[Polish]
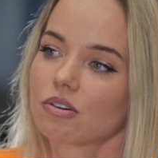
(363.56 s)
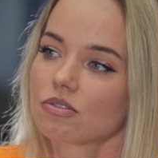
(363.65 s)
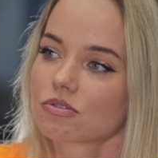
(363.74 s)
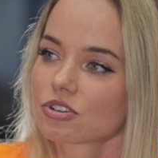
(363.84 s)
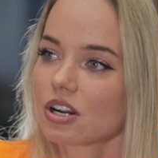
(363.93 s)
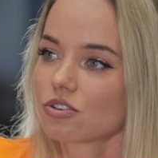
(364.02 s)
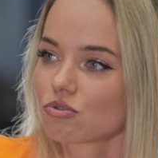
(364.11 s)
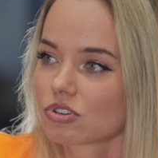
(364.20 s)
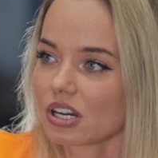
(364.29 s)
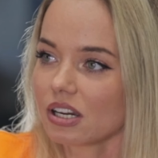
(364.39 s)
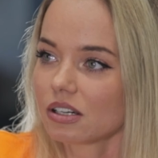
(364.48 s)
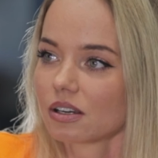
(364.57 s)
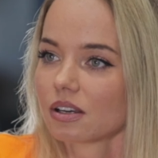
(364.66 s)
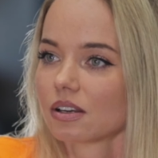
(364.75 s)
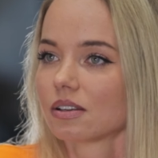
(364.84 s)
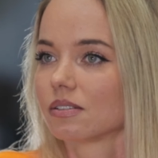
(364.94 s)
jako szary żuczek,
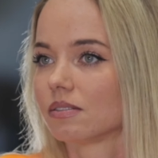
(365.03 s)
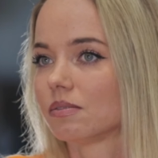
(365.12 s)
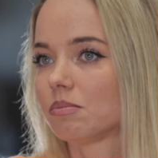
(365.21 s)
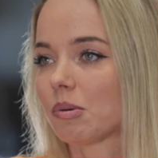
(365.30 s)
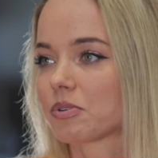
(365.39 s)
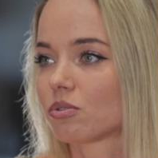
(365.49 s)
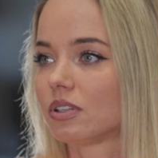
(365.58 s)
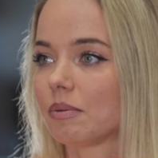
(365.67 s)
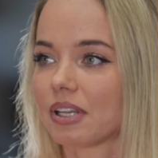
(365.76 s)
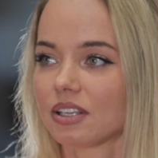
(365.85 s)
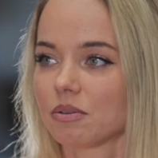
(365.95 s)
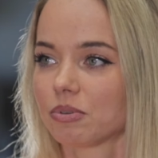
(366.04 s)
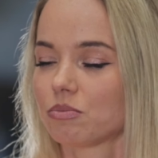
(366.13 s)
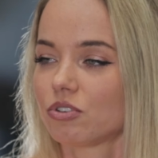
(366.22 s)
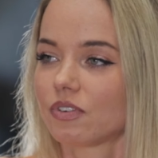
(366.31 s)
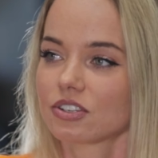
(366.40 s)
e, po prostu dreptanie po
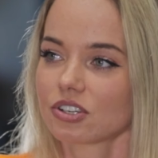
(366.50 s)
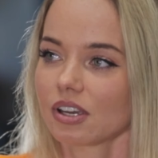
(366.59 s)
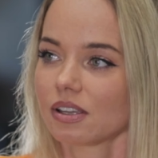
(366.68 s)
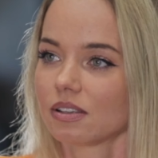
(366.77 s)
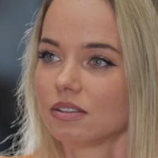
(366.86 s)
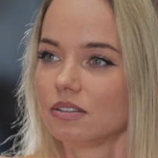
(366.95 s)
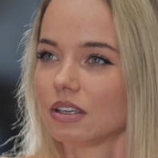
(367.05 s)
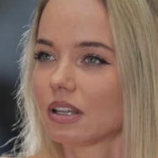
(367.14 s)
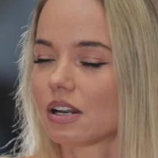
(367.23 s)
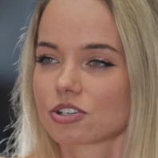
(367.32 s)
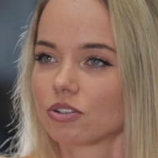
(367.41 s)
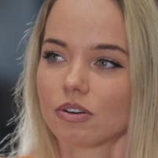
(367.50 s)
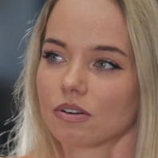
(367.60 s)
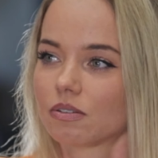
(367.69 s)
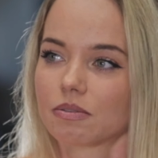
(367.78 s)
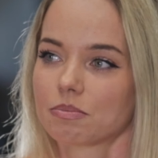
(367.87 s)
tym świecie nie należy
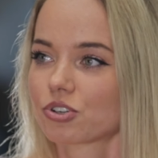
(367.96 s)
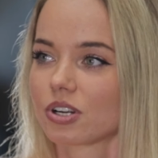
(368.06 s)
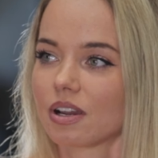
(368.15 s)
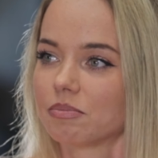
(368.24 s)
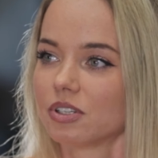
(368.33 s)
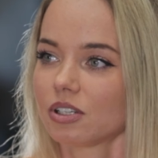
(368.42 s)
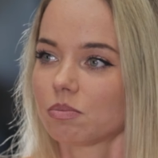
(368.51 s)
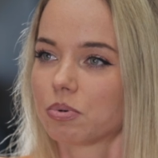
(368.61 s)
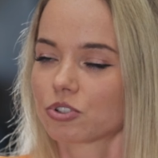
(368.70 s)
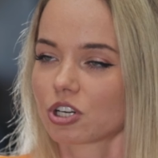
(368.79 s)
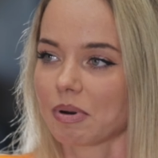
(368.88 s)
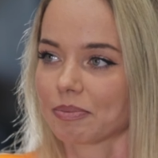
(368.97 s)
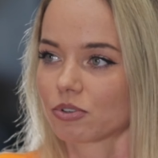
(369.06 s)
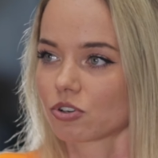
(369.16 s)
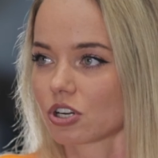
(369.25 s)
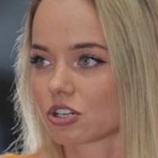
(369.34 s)
do przyjemnych, bo trzeba
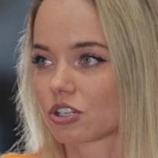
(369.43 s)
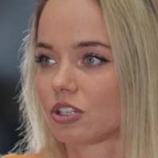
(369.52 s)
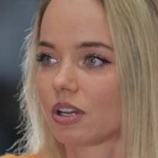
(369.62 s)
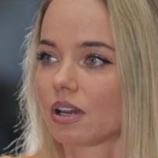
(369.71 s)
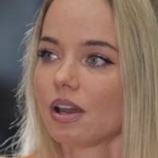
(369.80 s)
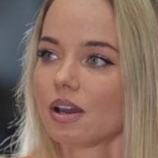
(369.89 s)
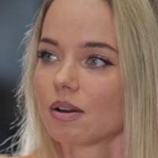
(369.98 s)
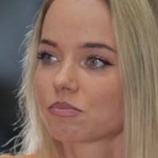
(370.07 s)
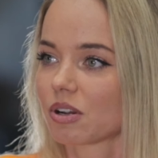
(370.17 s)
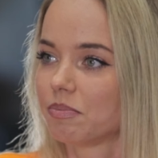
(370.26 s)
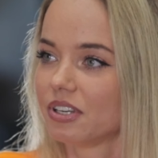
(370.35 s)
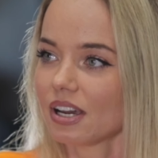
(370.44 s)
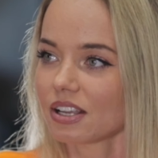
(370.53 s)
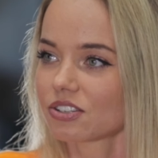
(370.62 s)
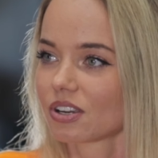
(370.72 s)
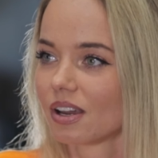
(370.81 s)
troszeczkę się
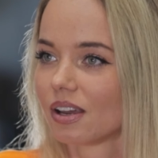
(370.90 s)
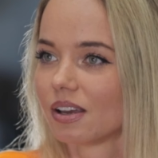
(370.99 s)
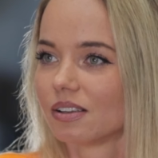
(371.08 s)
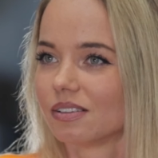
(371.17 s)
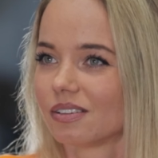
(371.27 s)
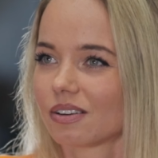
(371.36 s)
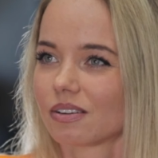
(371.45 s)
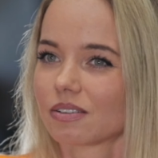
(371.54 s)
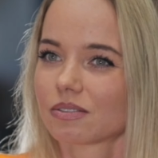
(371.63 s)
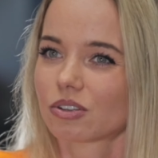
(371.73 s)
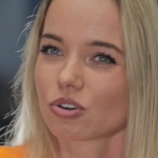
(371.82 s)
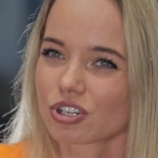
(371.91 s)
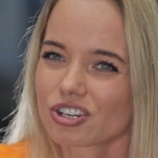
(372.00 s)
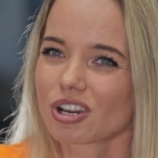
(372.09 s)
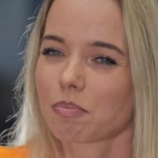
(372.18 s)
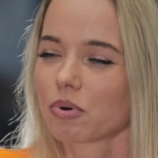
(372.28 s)
przebijać, e,
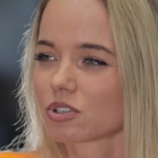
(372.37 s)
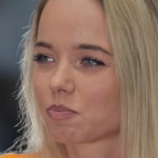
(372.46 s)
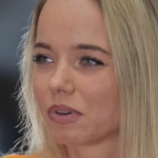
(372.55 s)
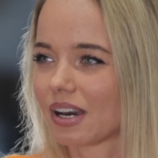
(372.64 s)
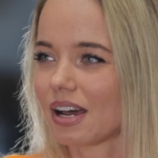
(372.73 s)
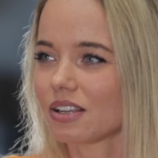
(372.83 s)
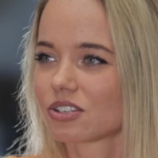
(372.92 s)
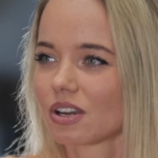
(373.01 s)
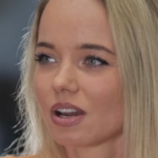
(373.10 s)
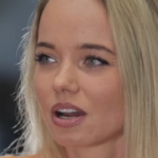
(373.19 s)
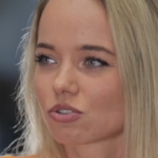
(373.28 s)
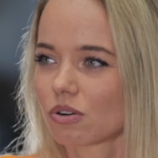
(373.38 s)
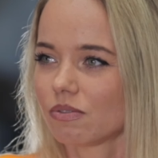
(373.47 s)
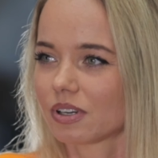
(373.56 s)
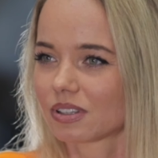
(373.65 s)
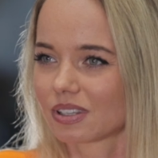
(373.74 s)
troszeczkę porozpychać,
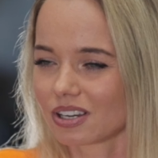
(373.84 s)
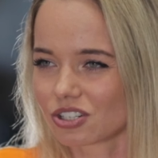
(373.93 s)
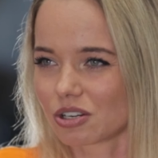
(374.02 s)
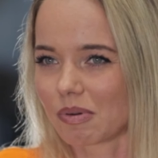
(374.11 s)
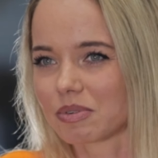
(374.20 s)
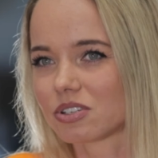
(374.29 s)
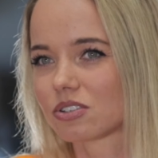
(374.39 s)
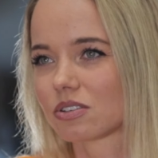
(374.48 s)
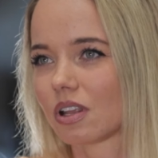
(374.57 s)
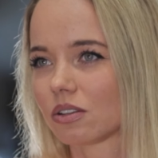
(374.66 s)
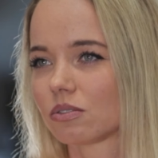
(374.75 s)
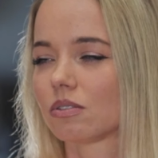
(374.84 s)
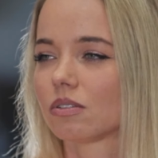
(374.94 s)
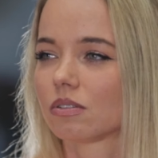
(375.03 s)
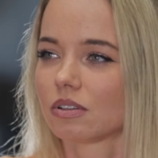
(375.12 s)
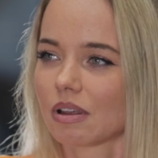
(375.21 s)
aczkolwiek też trzeba mieć na
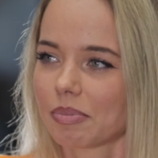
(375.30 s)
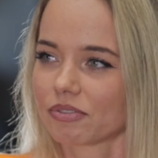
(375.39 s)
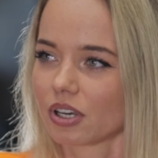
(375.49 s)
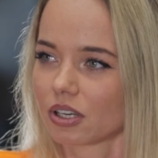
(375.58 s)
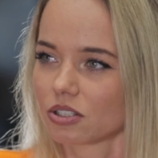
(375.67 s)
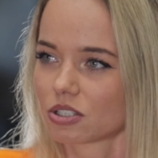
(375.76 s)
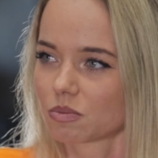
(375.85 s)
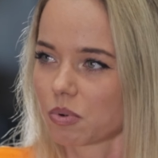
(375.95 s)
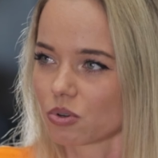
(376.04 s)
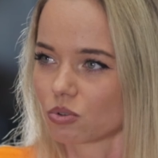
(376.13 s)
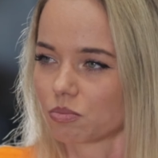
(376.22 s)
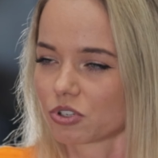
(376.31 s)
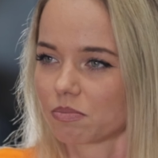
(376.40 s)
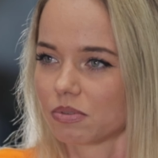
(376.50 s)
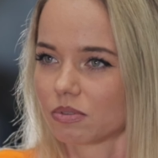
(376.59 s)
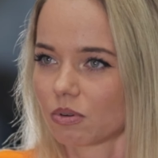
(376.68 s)
to na pewno jakiś sposób,
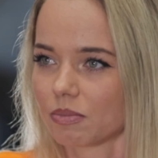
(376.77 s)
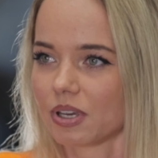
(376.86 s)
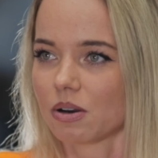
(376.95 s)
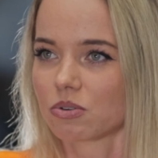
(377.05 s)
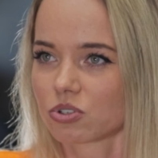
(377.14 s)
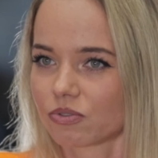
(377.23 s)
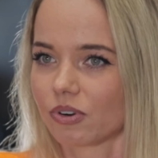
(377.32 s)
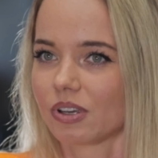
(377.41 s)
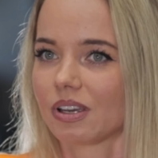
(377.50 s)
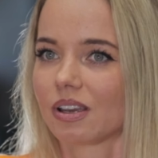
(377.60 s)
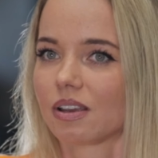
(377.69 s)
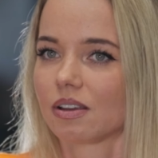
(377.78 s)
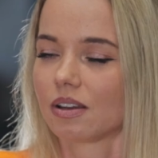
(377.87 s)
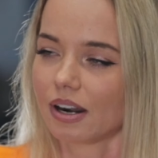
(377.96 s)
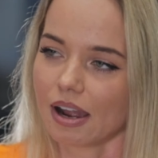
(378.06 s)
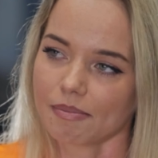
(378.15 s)
żeby to miało
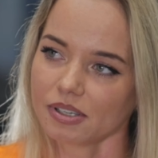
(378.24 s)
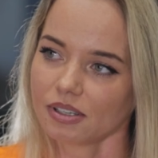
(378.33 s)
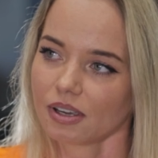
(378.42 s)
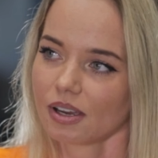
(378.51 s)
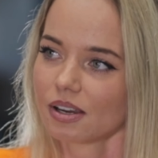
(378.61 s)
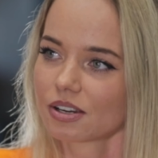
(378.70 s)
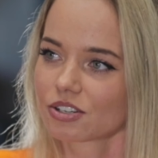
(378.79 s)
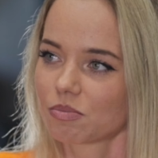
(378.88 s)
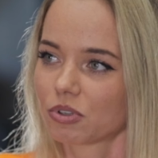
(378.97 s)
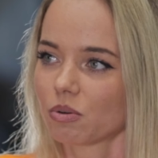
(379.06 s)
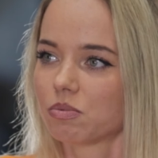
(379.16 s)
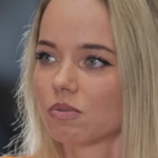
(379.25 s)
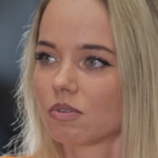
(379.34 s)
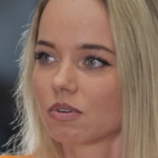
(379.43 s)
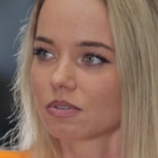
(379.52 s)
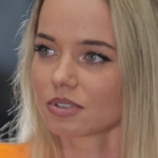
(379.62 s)
swoje ramy, żeby to
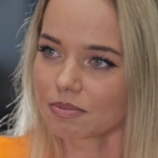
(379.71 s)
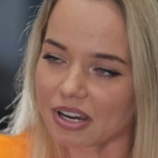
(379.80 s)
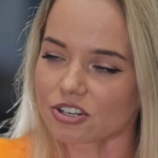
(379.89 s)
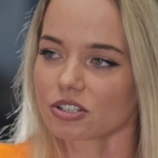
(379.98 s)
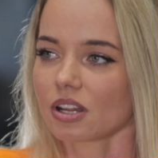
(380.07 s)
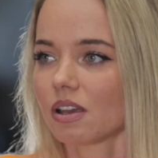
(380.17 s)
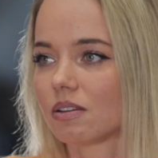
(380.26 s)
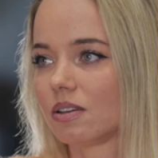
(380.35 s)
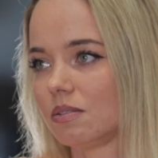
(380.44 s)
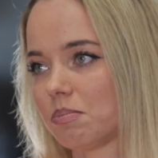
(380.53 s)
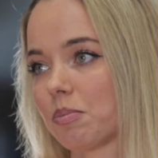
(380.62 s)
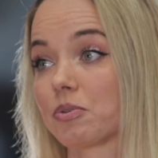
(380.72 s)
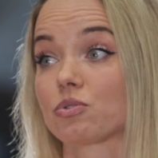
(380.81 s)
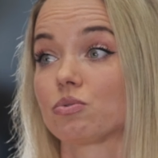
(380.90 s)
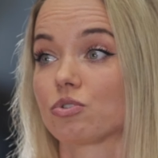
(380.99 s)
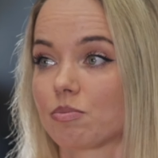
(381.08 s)
było smaczne i po
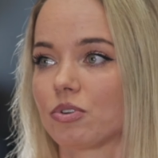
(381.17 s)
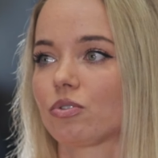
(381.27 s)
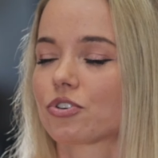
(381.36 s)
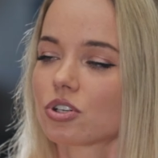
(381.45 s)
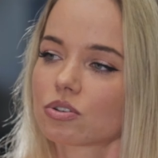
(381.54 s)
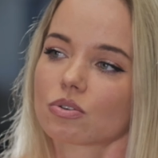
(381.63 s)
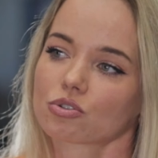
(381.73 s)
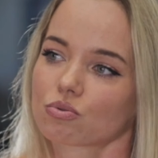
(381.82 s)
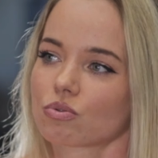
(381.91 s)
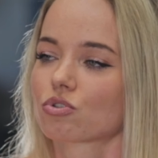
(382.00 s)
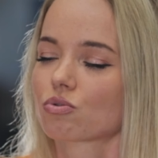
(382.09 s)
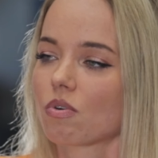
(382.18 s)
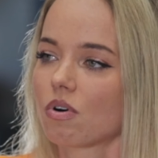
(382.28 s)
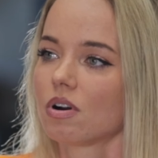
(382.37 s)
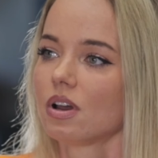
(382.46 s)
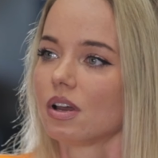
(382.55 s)
prostu, żeby to wszystko
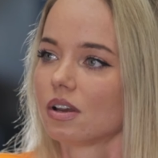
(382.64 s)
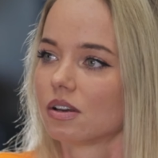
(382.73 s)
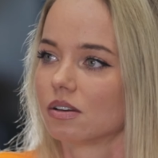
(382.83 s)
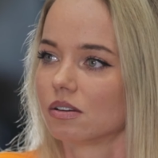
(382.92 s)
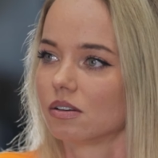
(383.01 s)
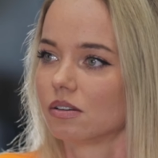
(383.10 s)
szło yy,